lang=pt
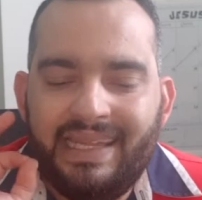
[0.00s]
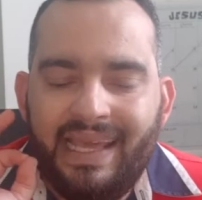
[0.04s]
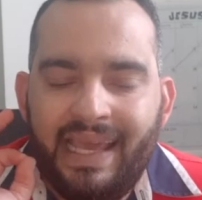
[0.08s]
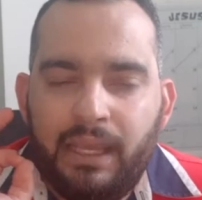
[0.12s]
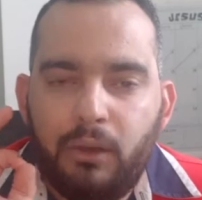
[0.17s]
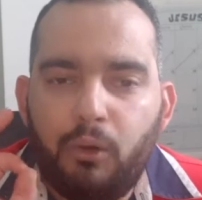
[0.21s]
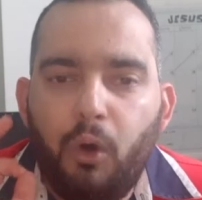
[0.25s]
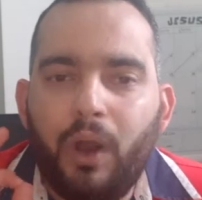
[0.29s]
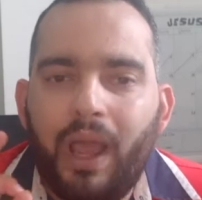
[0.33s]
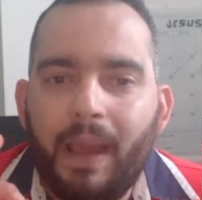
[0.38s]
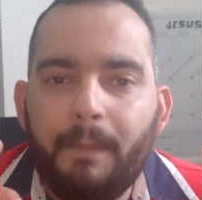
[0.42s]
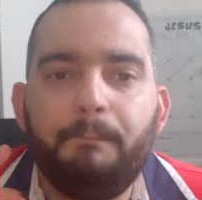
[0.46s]

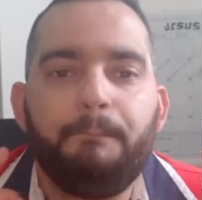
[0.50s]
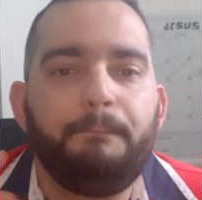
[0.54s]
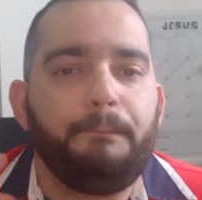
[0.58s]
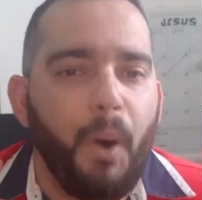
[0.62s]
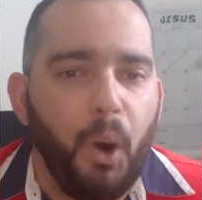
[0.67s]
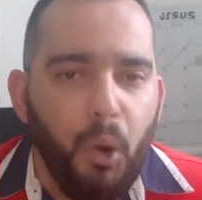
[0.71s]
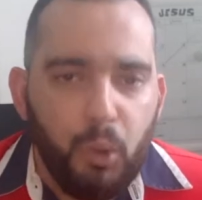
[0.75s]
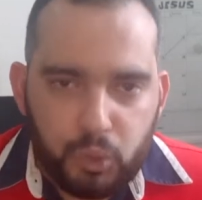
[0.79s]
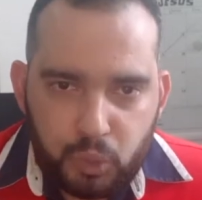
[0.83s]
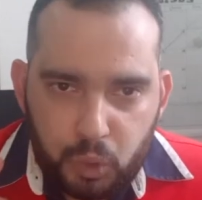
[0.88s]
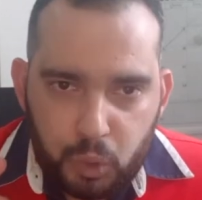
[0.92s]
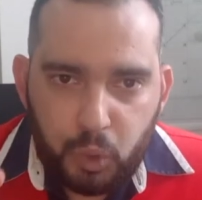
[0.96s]
Em qualquer
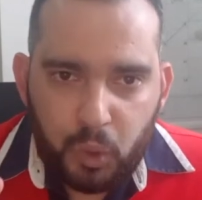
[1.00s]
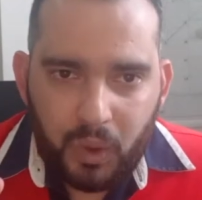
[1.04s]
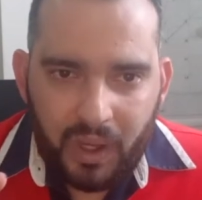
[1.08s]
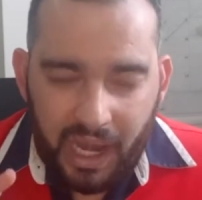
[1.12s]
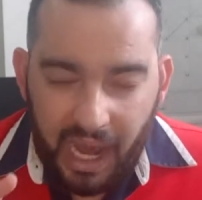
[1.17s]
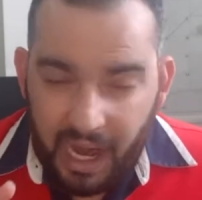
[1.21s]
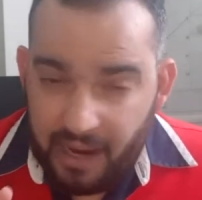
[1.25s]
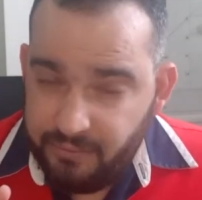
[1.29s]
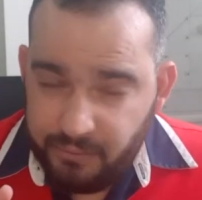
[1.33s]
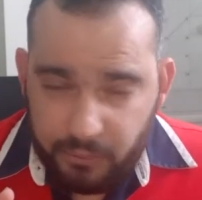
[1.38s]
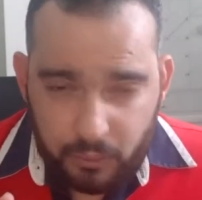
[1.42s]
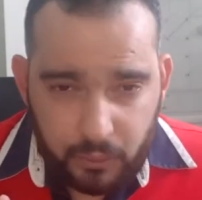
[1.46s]
ponto no
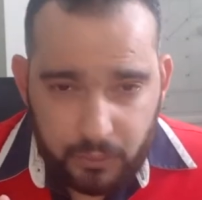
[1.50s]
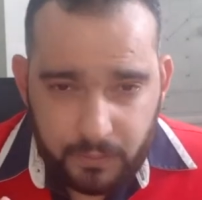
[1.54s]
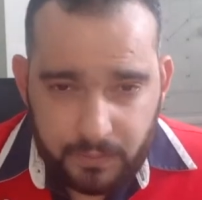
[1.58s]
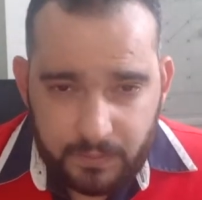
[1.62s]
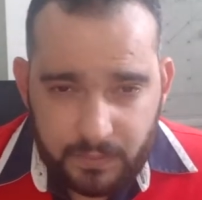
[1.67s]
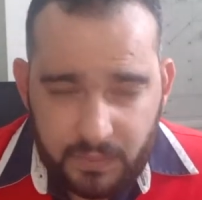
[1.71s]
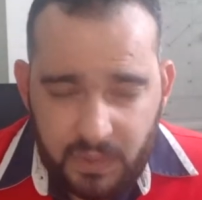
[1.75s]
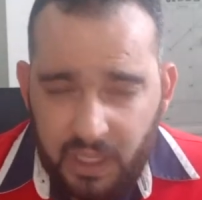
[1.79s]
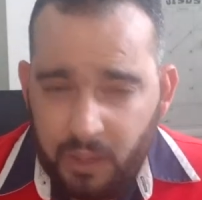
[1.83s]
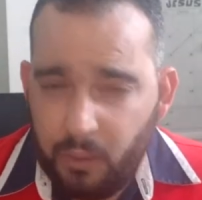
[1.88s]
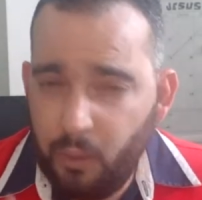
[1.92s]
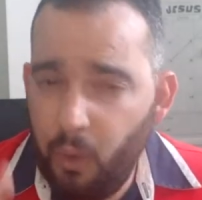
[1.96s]
gráfico,
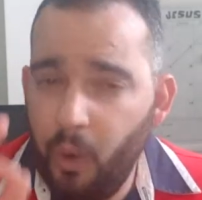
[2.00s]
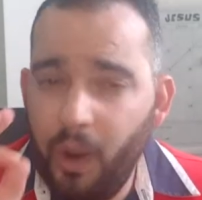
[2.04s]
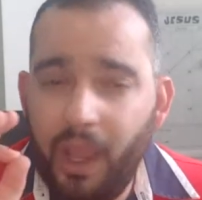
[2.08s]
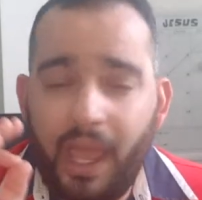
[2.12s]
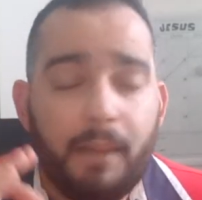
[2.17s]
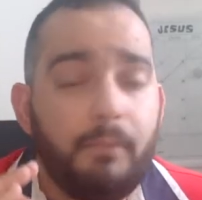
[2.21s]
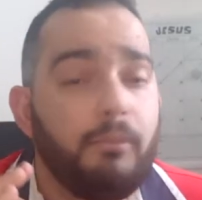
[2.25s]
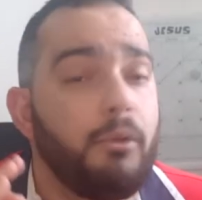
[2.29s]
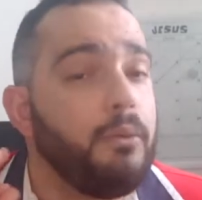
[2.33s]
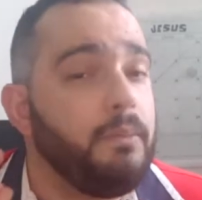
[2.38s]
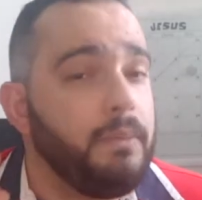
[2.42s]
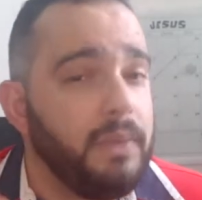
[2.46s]
em
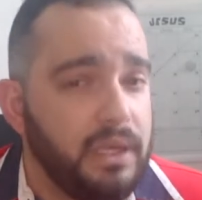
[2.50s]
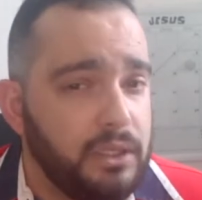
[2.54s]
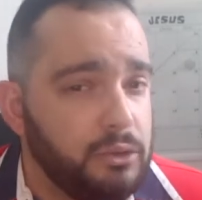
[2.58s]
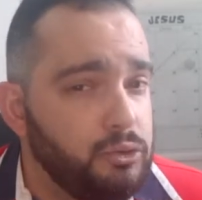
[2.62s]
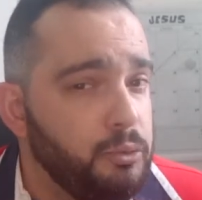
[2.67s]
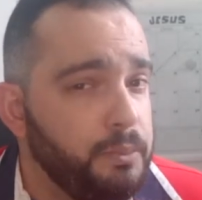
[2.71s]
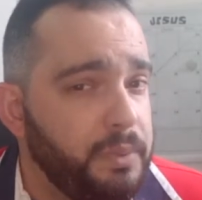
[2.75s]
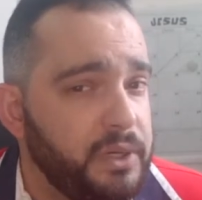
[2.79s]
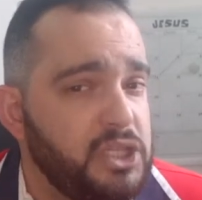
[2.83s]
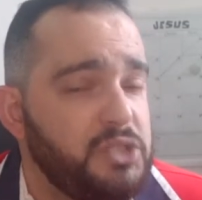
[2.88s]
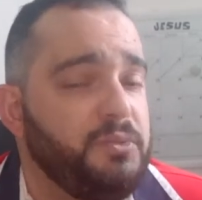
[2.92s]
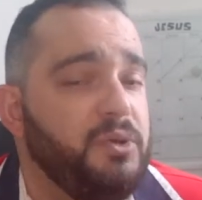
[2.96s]
qualquer momento,
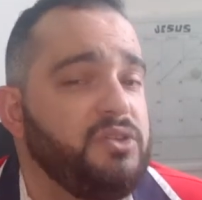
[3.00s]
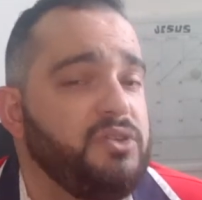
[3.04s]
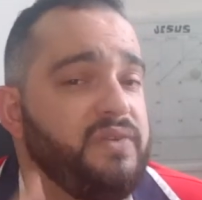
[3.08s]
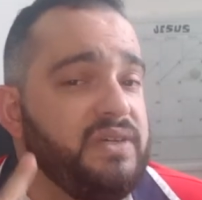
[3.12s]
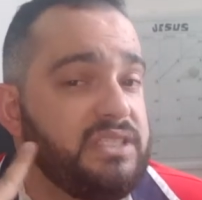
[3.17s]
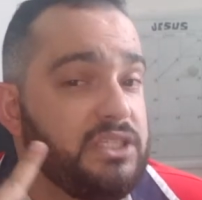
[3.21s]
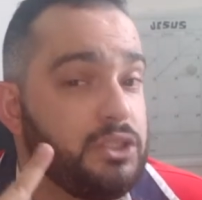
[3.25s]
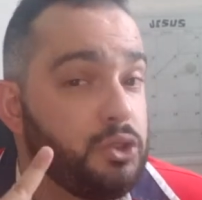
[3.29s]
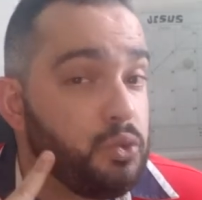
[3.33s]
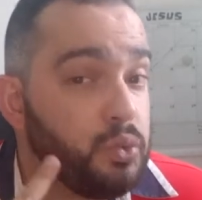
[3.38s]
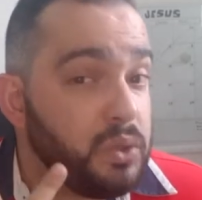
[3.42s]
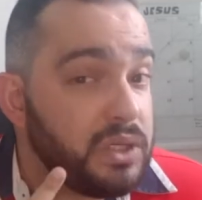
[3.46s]
o preço pode
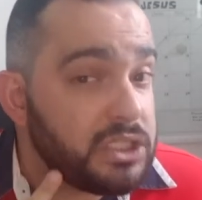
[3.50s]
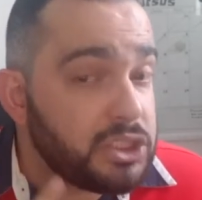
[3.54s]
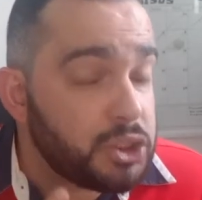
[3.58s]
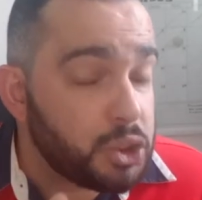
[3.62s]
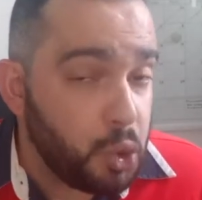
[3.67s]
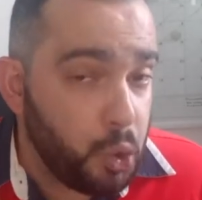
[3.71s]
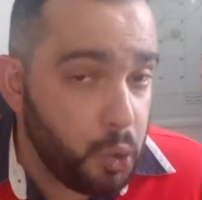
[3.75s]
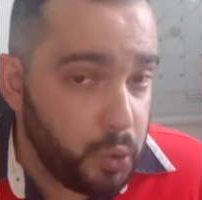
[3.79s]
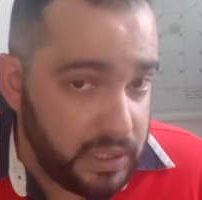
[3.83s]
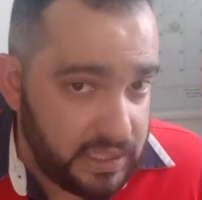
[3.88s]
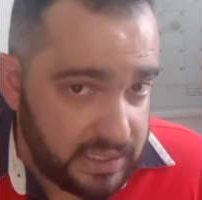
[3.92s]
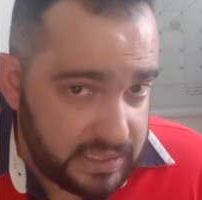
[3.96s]
fazer duas
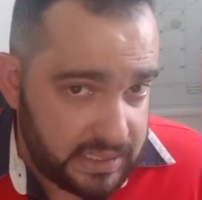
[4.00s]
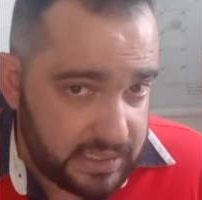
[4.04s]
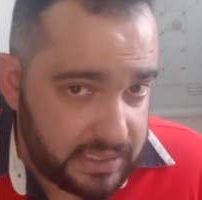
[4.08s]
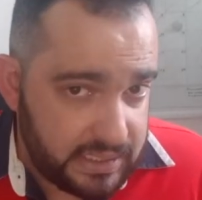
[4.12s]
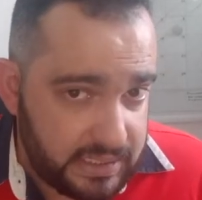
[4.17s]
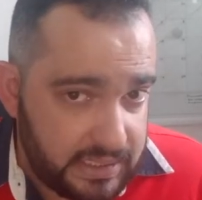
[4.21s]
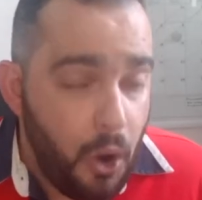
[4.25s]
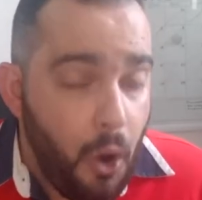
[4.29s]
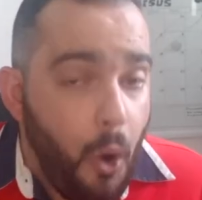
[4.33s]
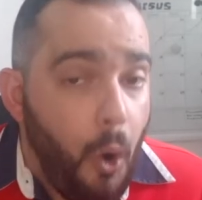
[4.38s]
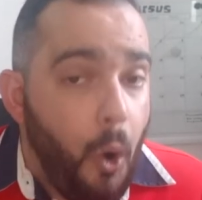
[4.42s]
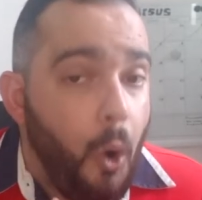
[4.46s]

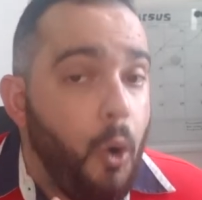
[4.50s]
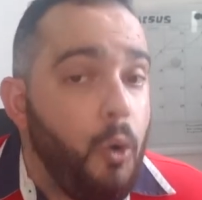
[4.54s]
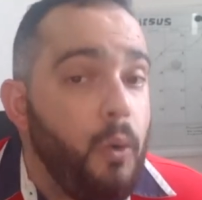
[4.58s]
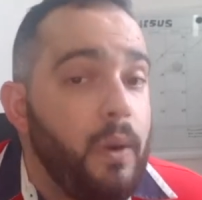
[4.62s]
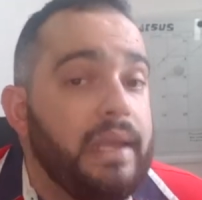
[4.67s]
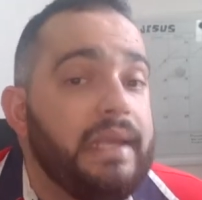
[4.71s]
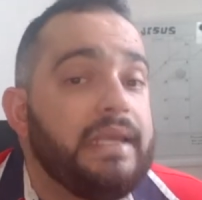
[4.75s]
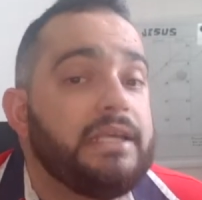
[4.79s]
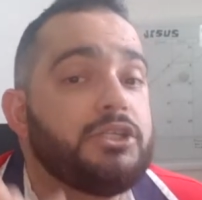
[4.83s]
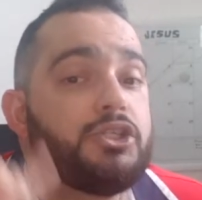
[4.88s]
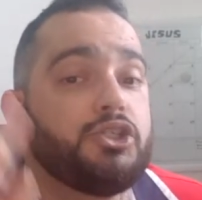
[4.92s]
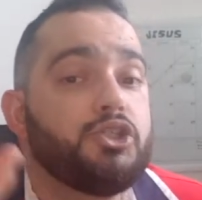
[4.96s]
coisas. Ou
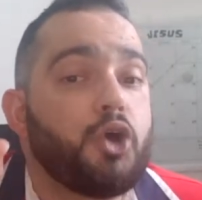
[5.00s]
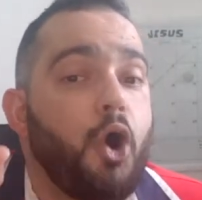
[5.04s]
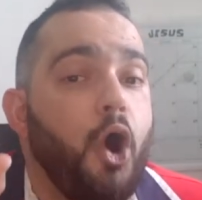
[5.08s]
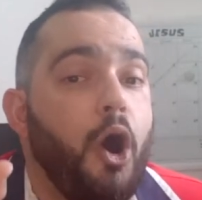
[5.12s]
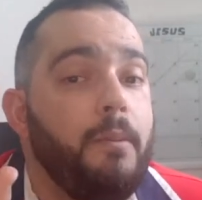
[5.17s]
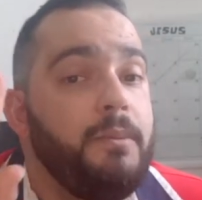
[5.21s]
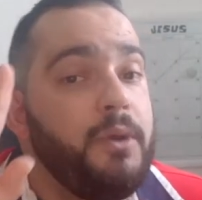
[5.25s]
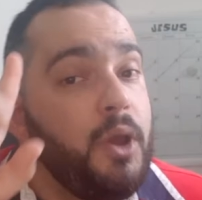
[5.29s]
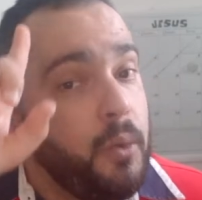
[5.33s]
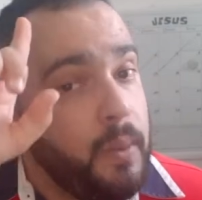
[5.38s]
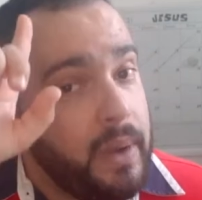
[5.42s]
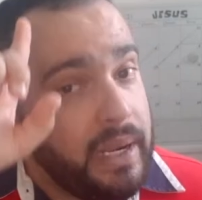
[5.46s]
ele
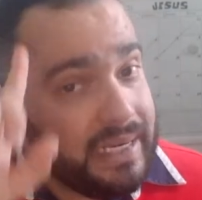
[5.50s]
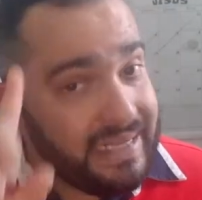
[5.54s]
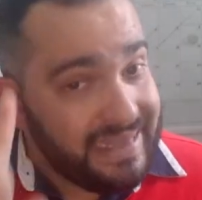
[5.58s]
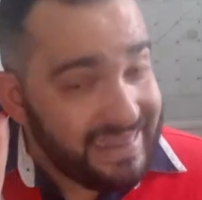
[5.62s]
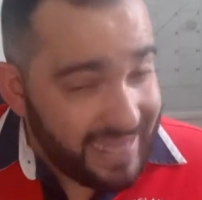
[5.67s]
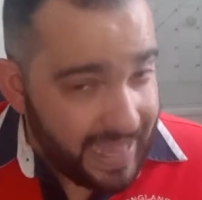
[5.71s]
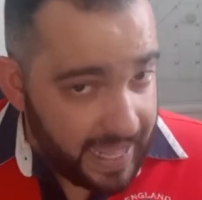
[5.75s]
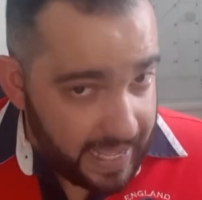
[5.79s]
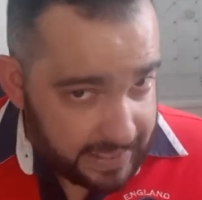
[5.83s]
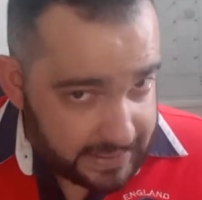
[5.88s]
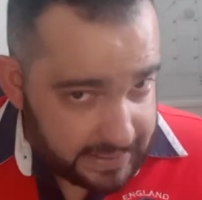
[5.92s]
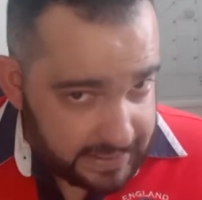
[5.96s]
sobe ou ele
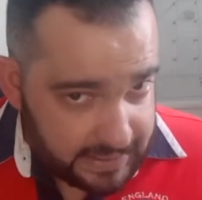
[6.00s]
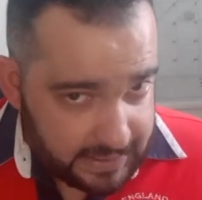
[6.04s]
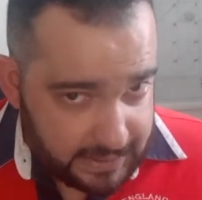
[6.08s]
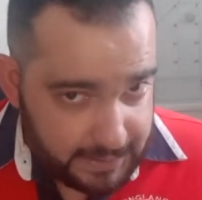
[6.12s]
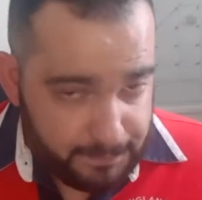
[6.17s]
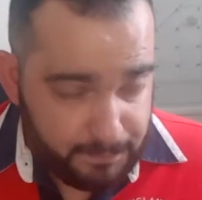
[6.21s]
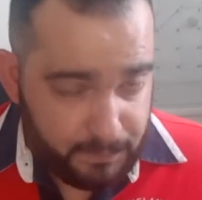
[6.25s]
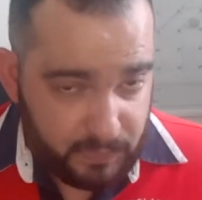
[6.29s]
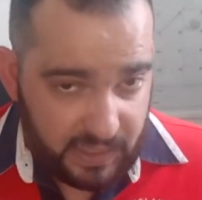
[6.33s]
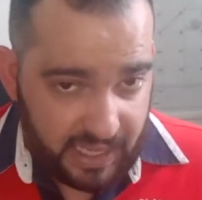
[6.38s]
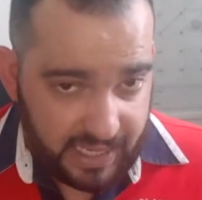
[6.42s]
desce.